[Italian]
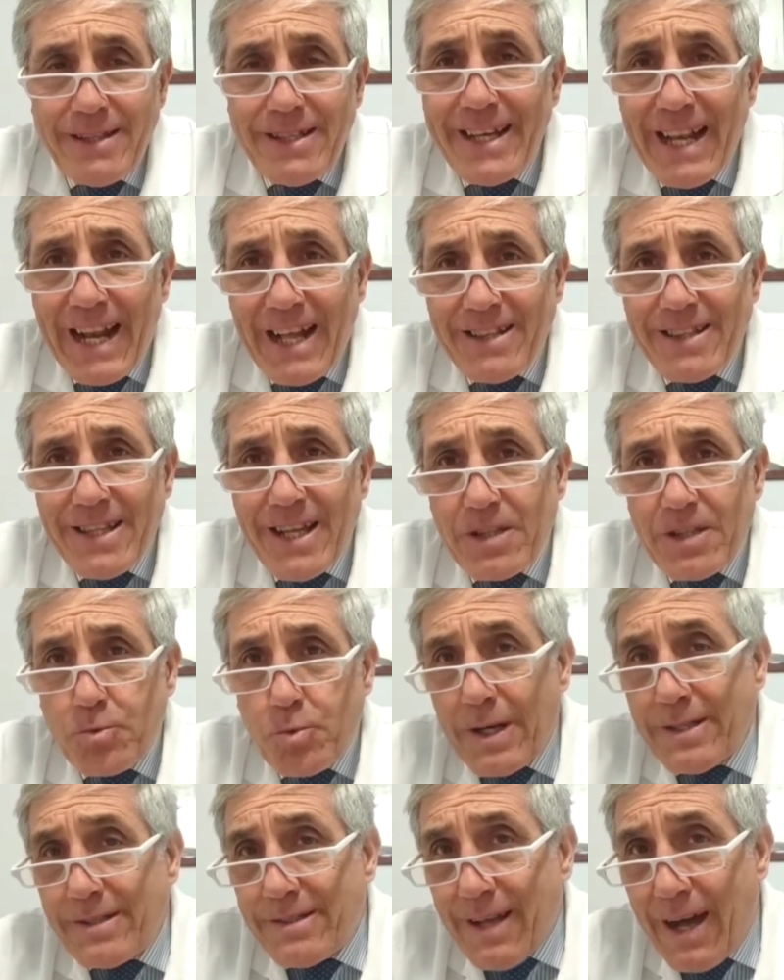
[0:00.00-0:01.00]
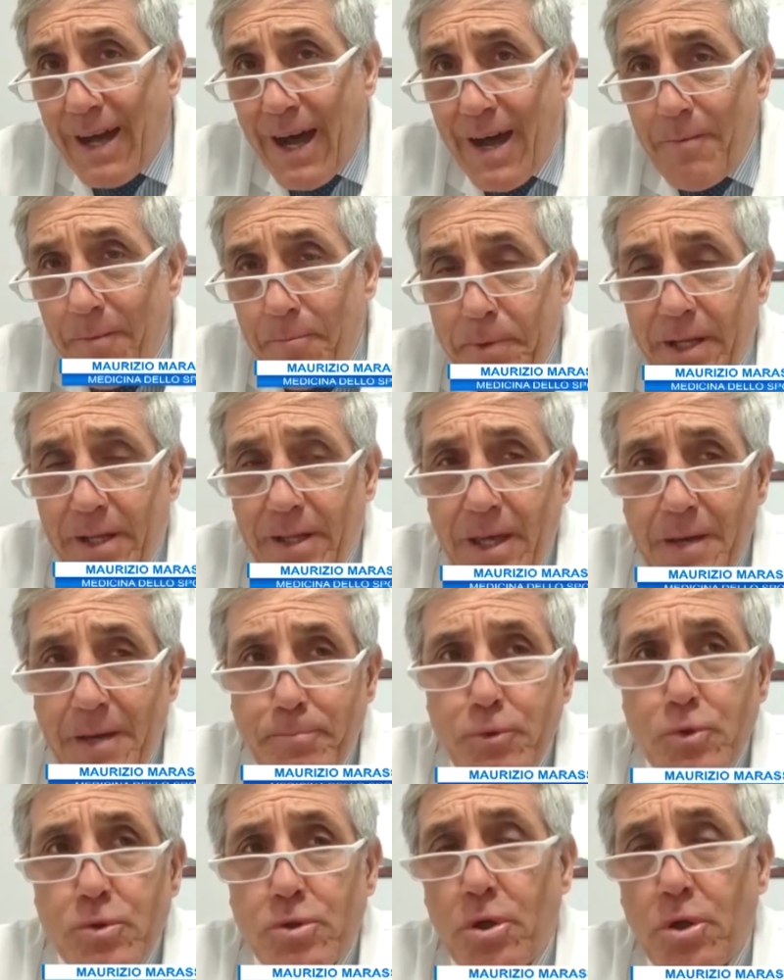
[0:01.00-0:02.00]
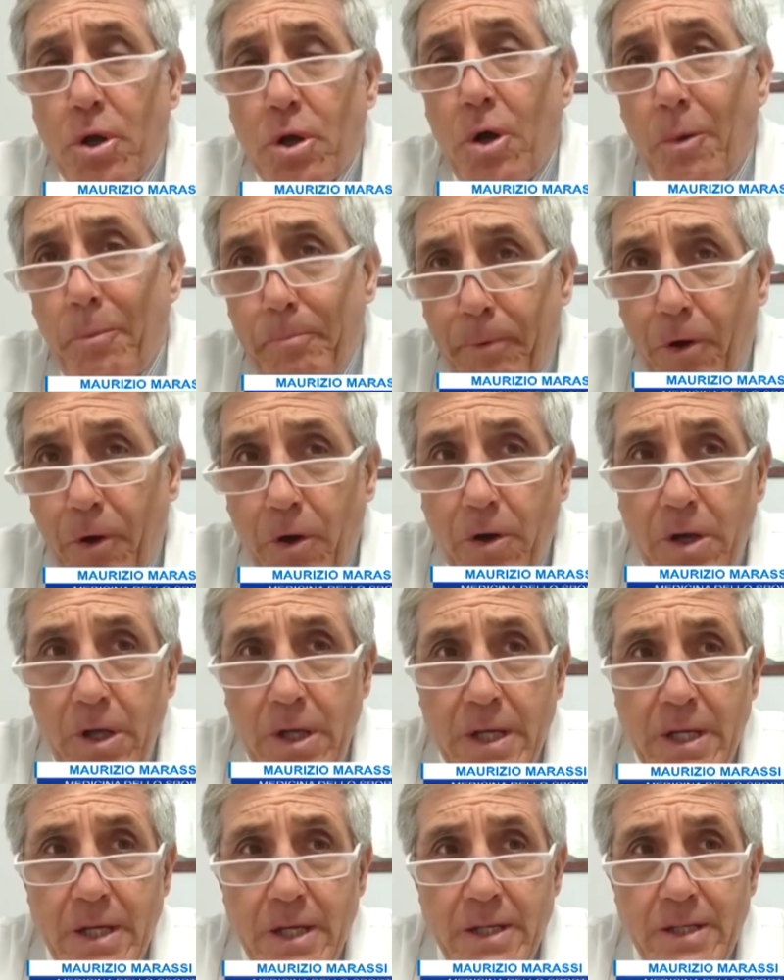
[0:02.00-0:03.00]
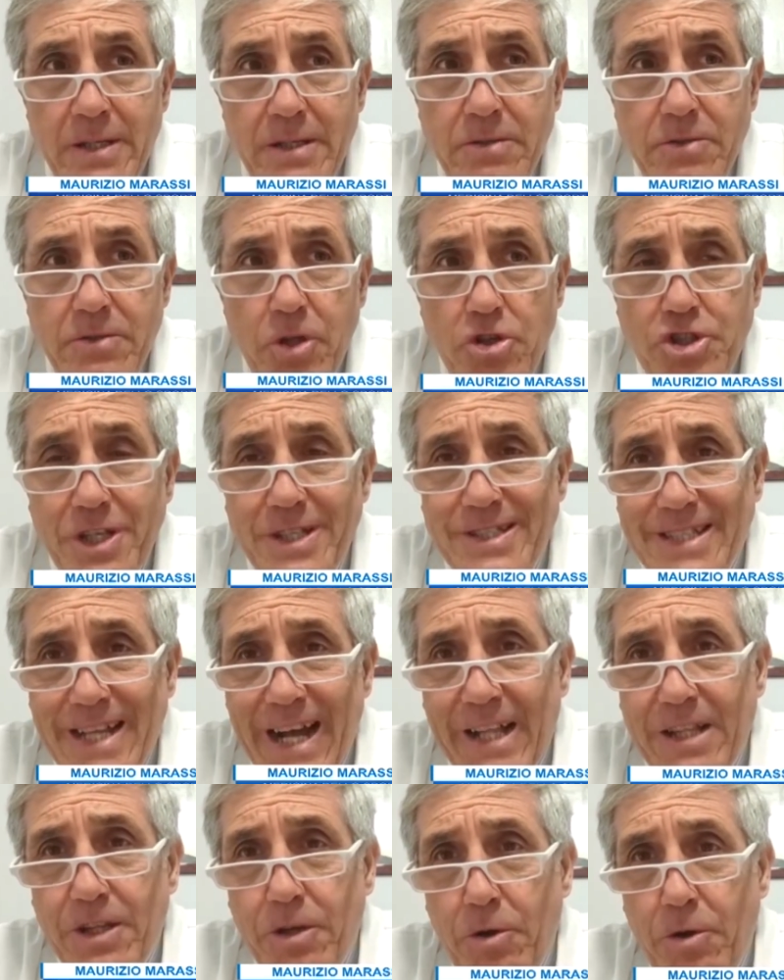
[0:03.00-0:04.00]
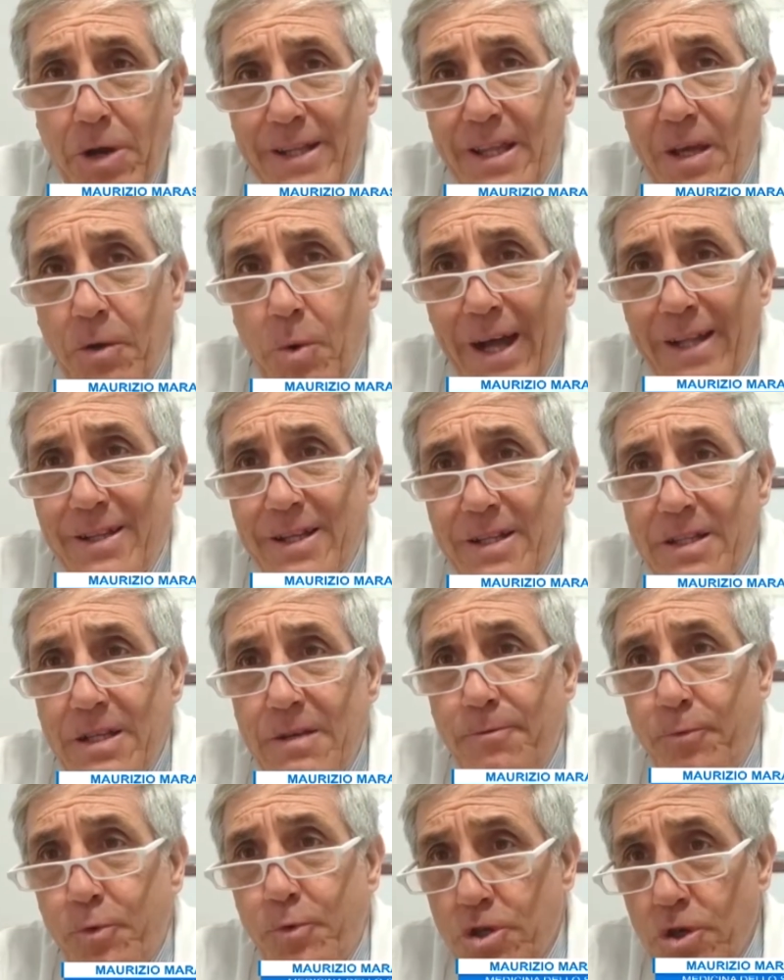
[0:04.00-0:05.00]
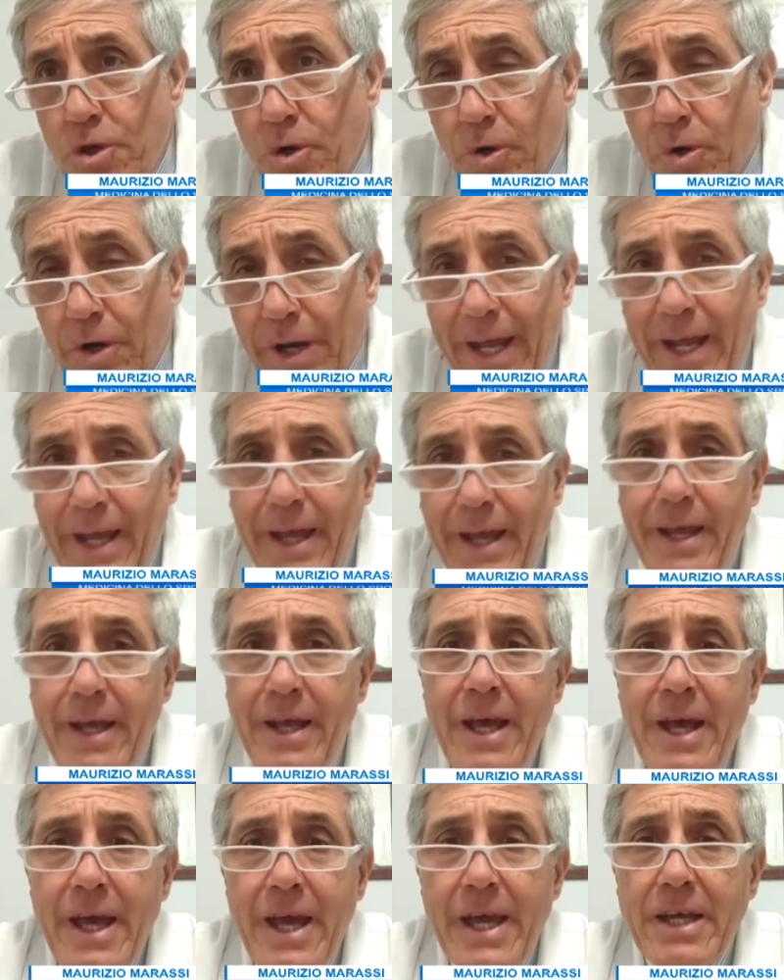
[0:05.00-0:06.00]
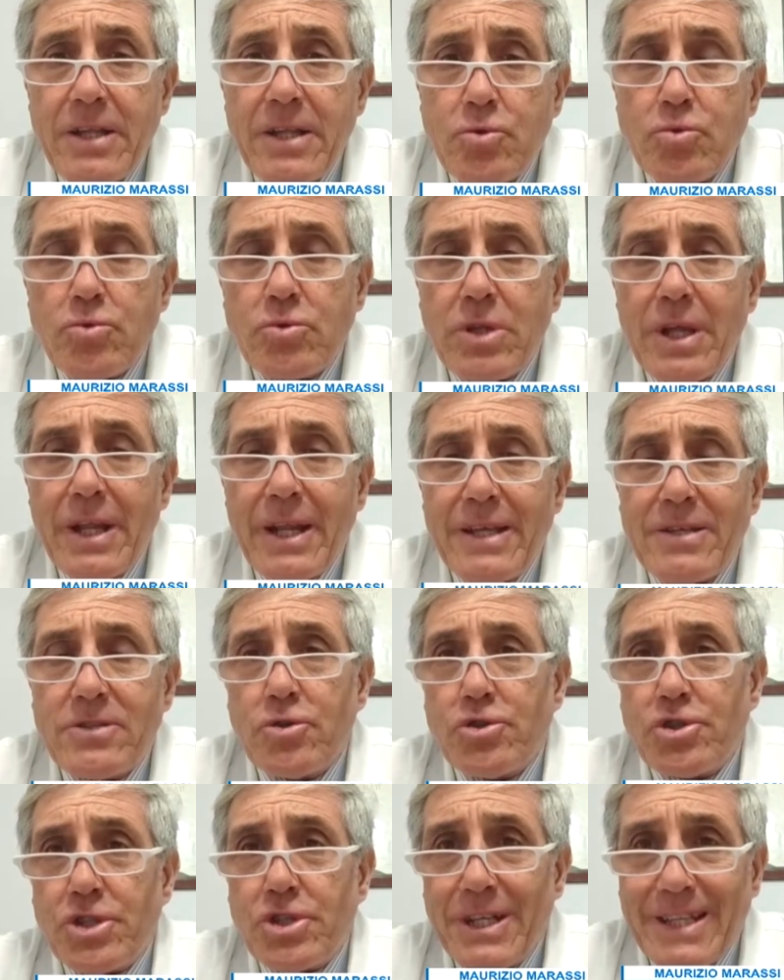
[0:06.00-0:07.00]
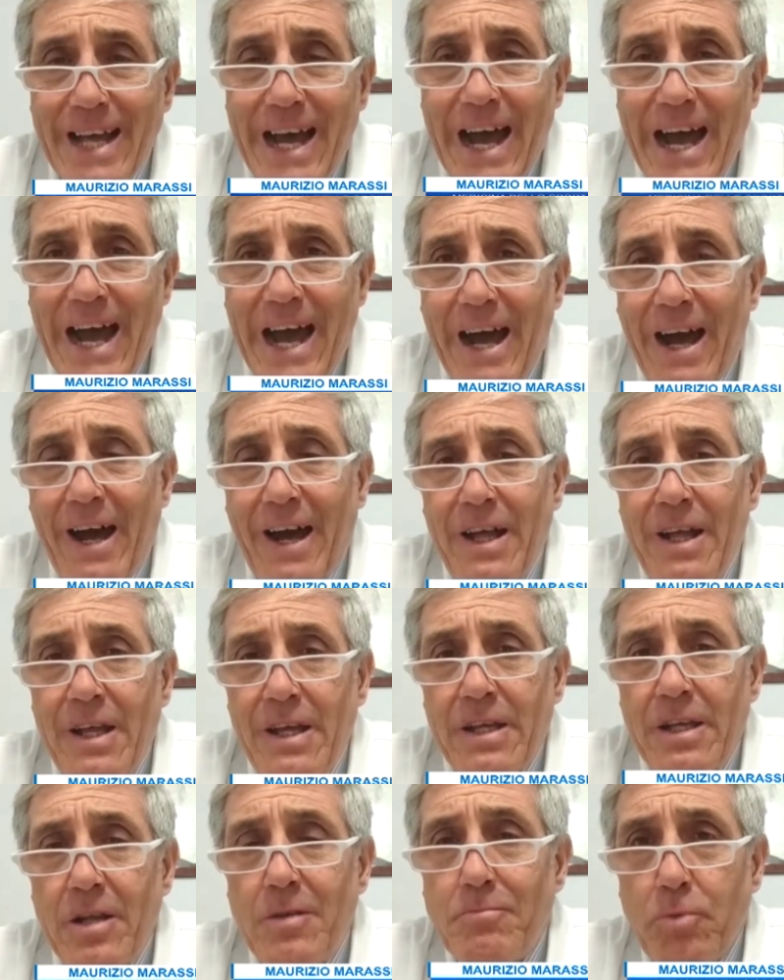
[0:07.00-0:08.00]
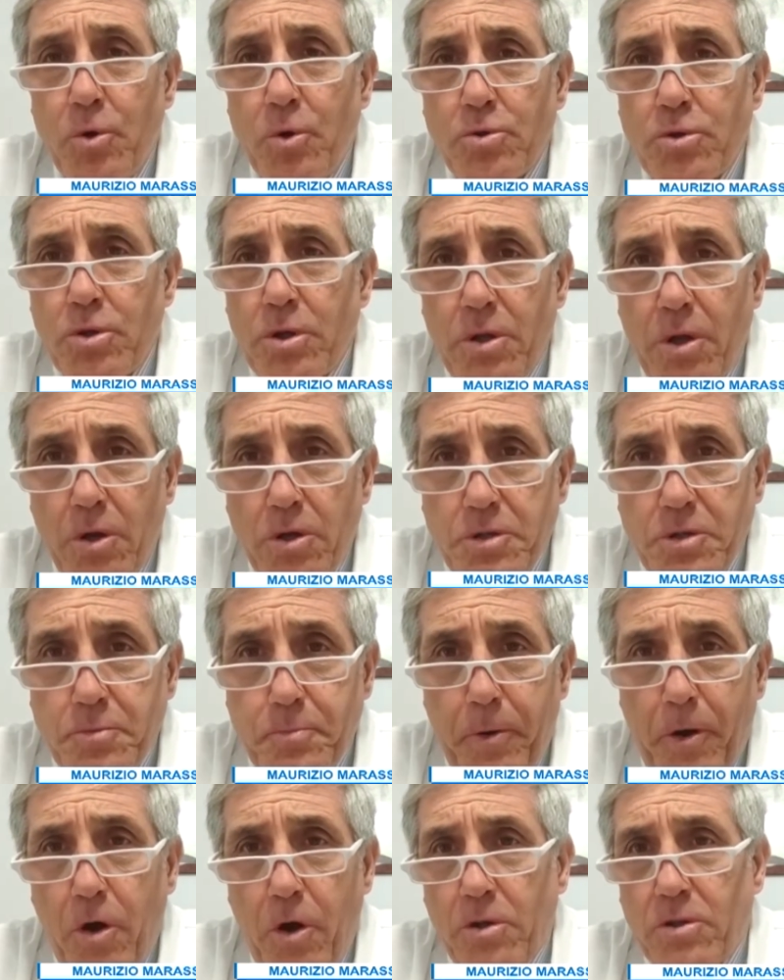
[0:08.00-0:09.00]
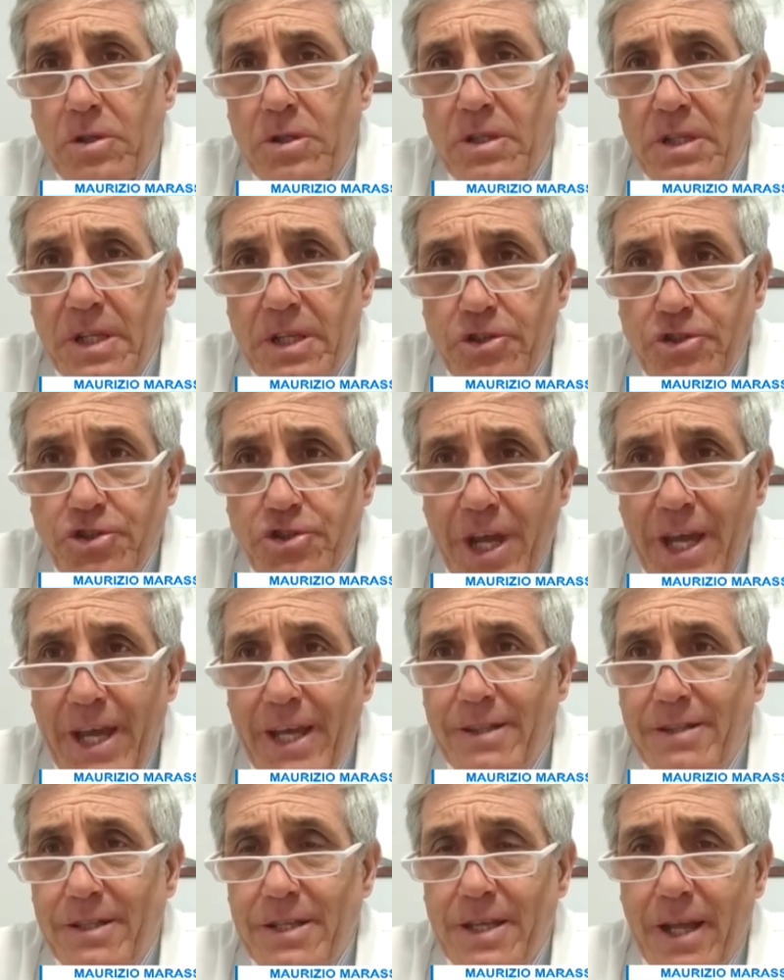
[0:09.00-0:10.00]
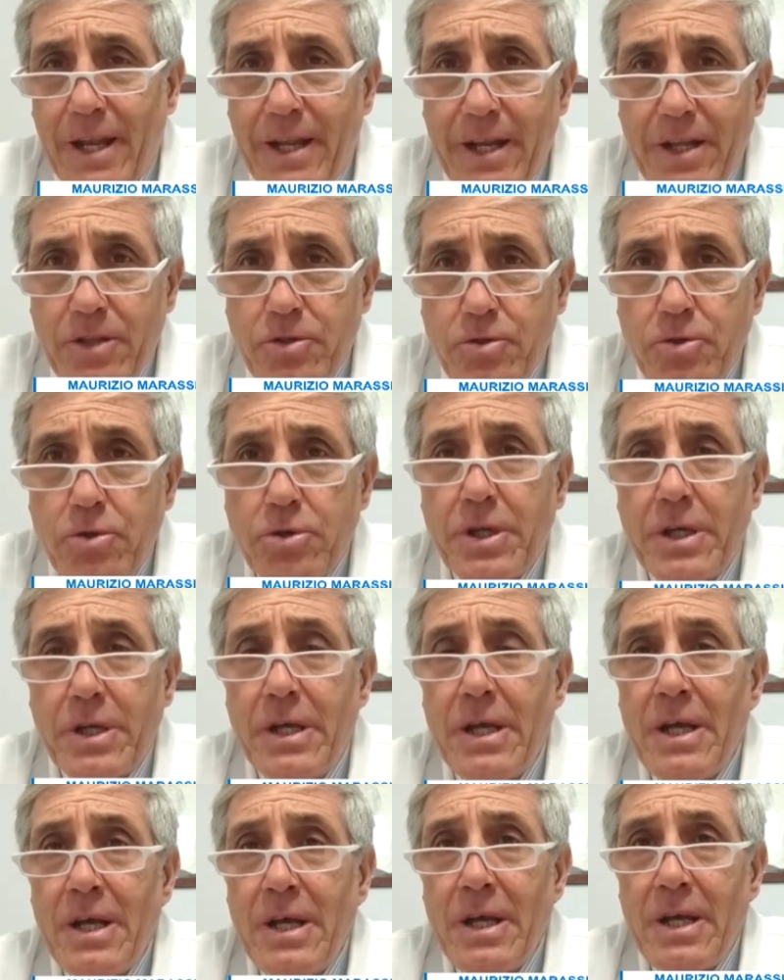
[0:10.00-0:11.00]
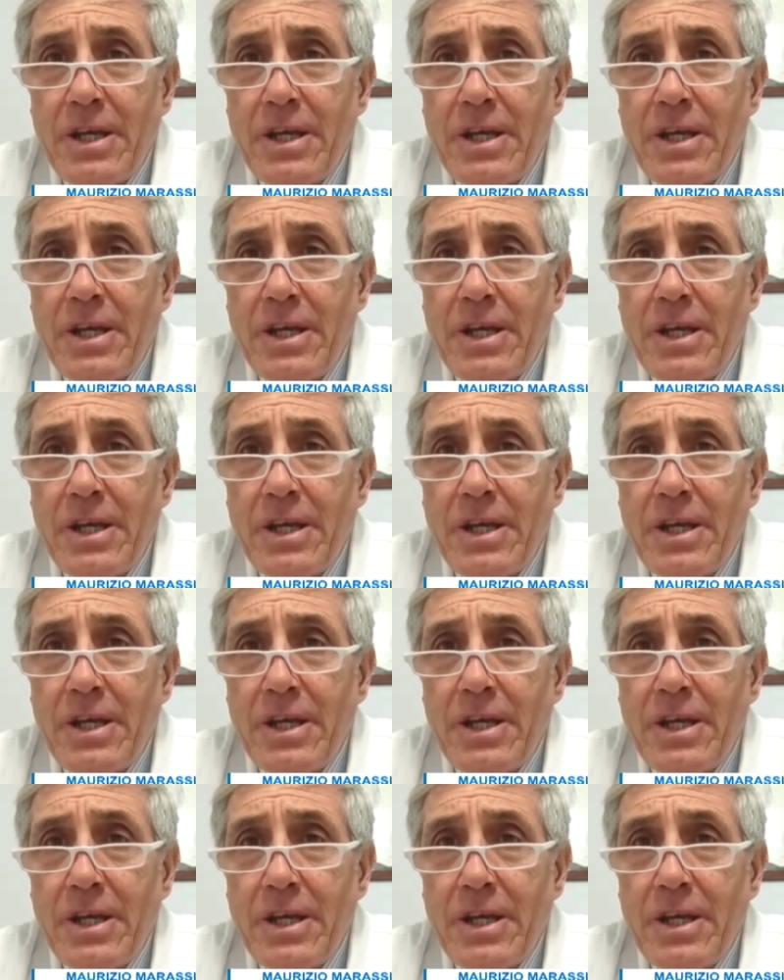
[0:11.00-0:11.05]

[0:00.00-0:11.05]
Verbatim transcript: e di grande attualità perché purtroppo non c'è stata un'adeguata diffusione e tutte le società, il mondo dello sport, i dirigenti, gli allenatori,